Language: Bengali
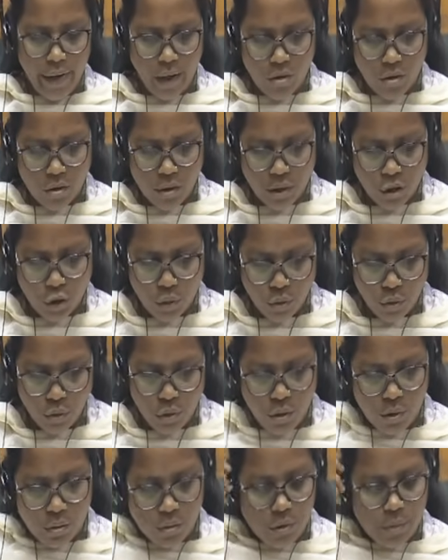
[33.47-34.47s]
একথা
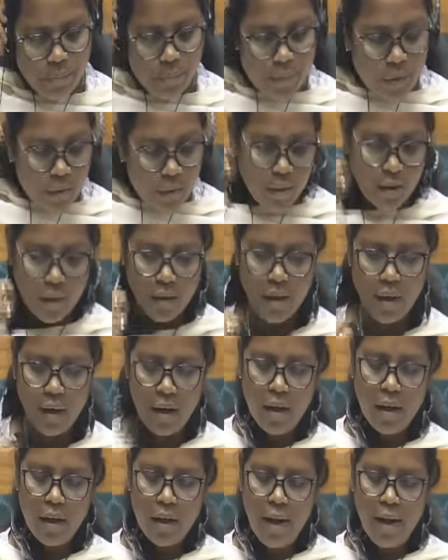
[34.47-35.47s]
সত্য
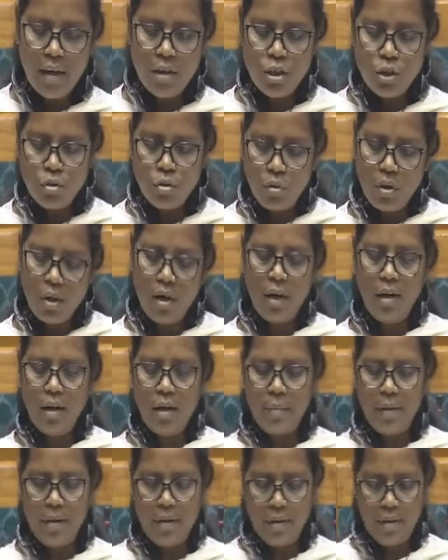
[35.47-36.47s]
রেল সুরক্ষা
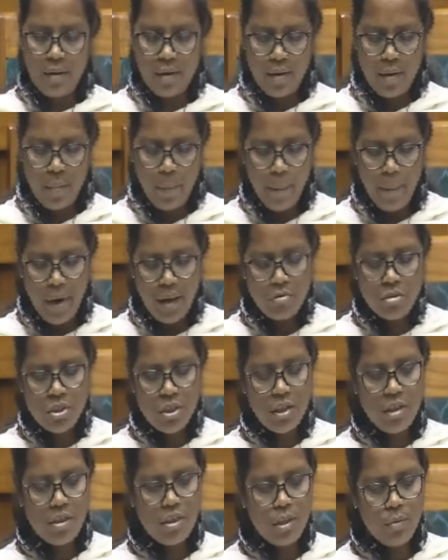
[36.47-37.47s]
নামে
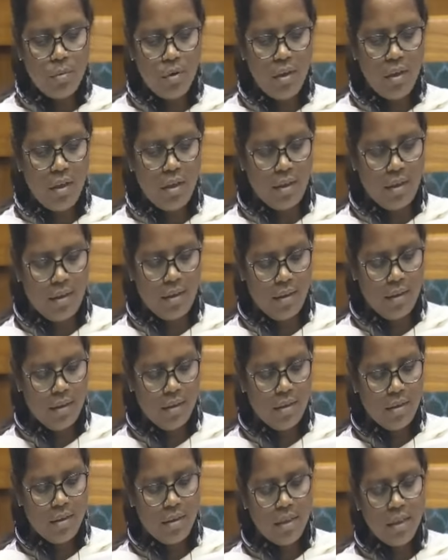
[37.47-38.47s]
মানুষের জীবন নিয়ে
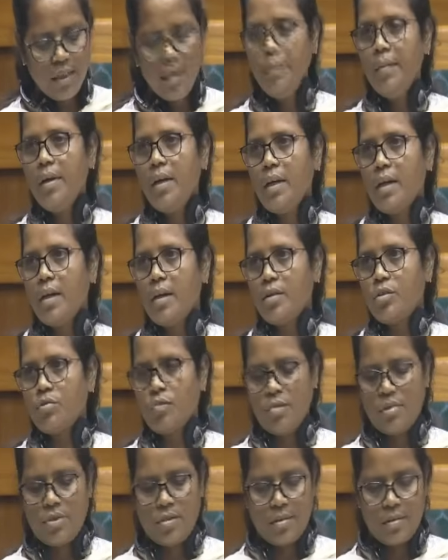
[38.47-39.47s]
ছিনিমিলি খেলা
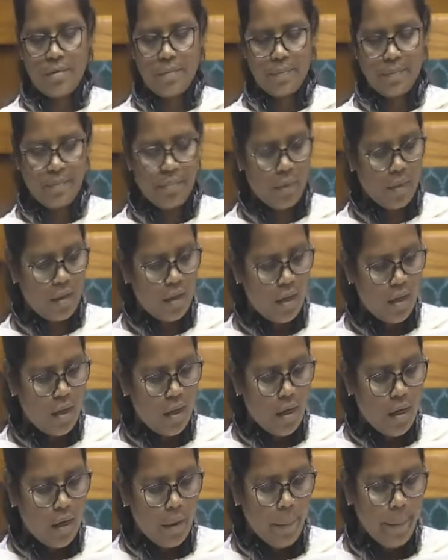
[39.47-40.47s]
চলছে
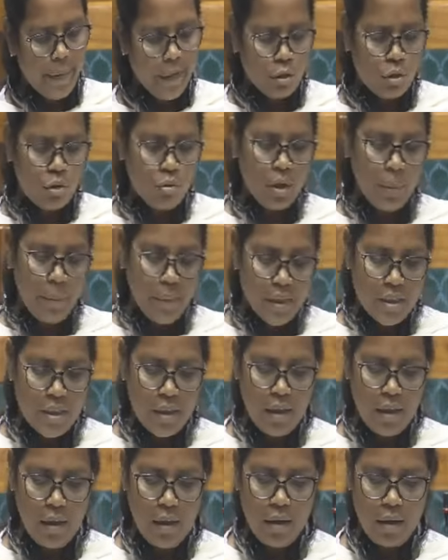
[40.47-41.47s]
মৃত্যুর
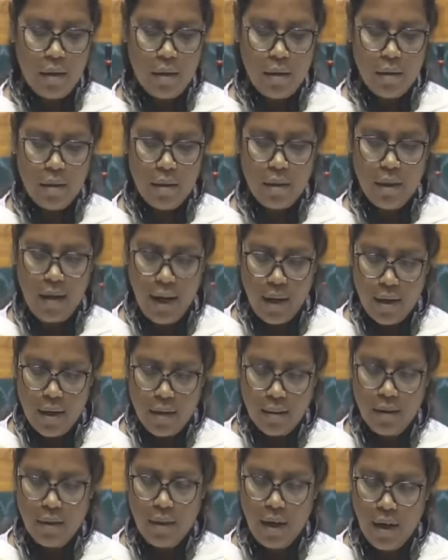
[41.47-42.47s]
মিছিল
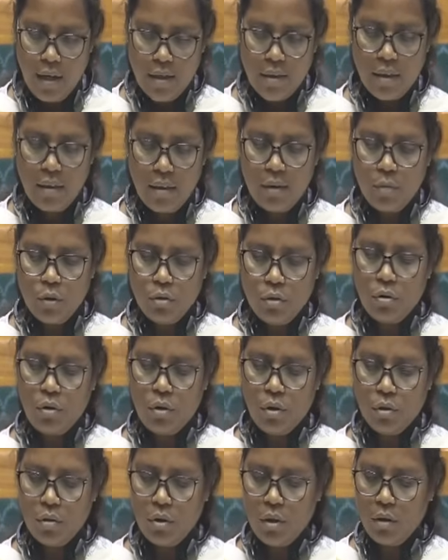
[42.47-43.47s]
ডাকাতি রাহাজানির মতো
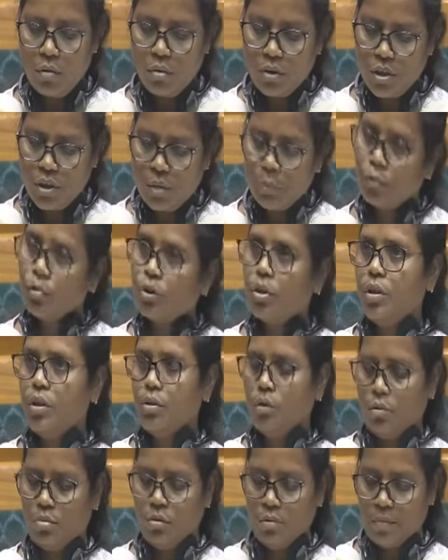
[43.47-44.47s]
ঘটনা ঘটছে
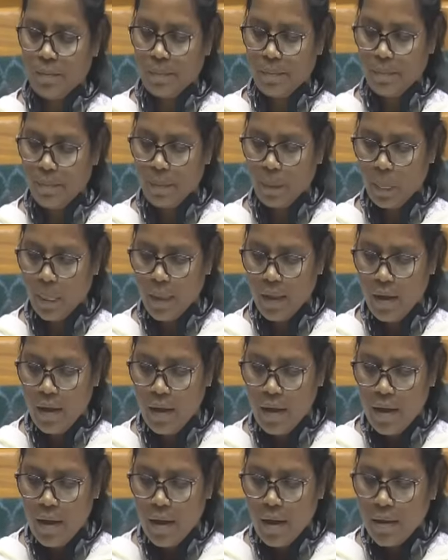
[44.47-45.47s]
প্রতিনিয়ত
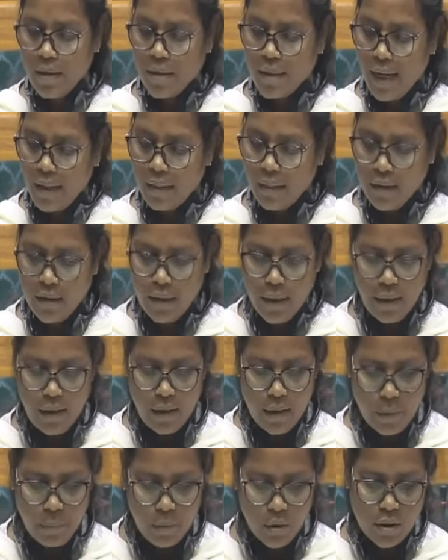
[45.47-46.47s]
যাত্রীদের
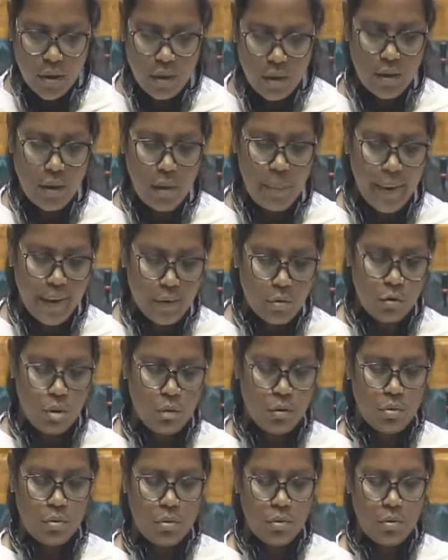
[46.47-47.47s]
নিরাপত্তা দিতে ব্যর্থ
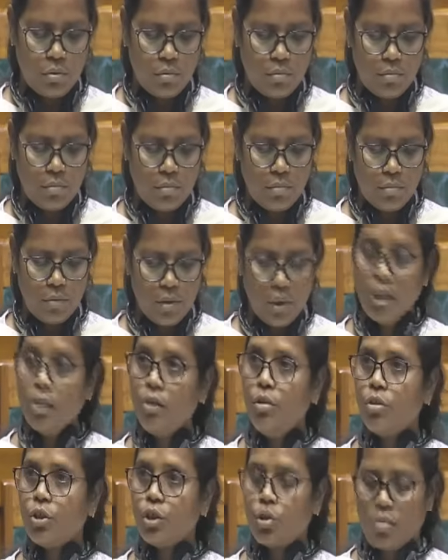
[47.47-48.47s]

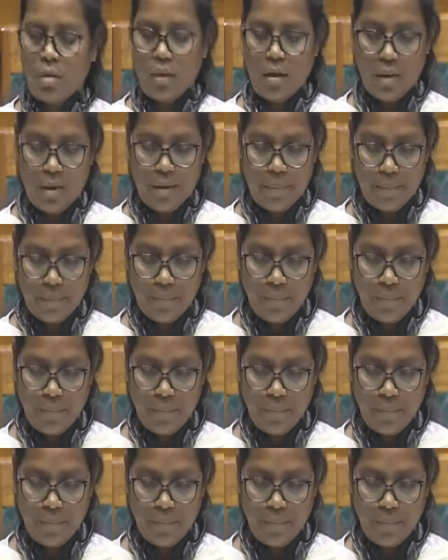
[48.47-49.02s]
কেন্দ্রীয় সরকার